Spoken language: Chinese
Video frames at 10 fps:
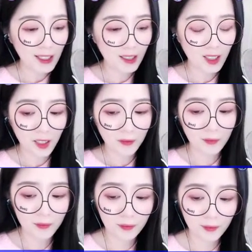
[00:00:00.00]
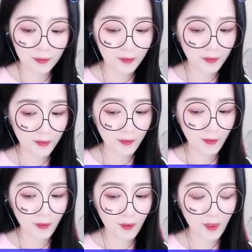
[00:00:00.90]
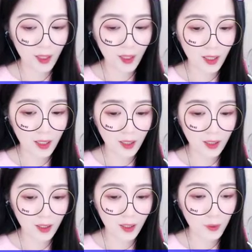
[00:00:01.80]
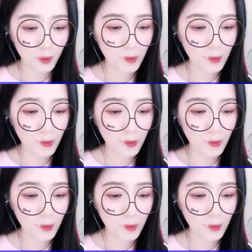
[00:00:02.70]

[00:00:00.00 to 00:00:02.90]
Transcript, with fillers: 虽说北冥国不比大元朝强盛，